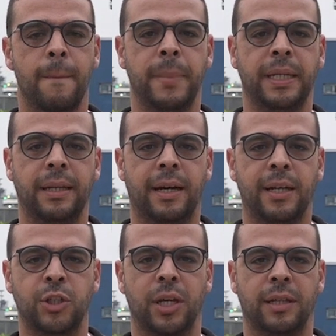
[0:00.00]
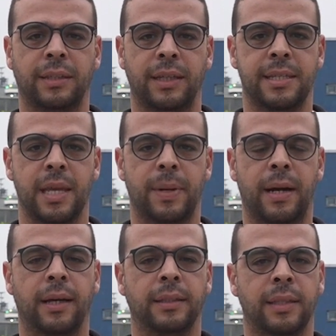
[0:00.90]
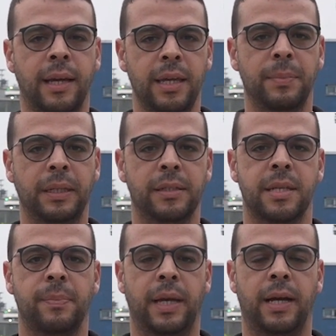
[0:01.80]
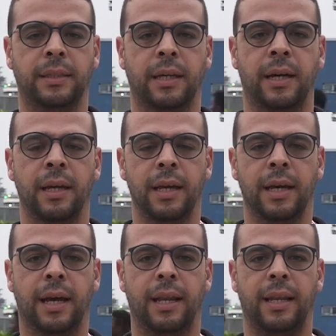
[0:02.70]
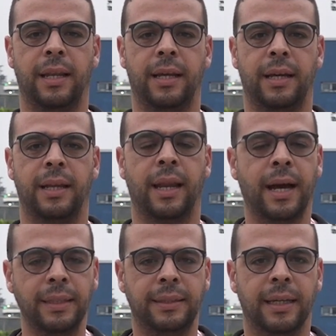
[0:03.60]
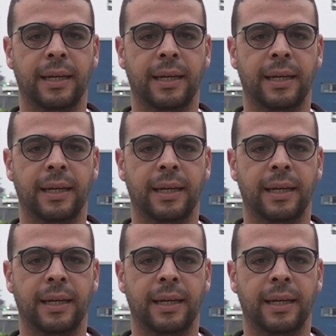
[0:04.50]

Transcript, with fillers: من العاشرة صباحا دائما صبيحة الغد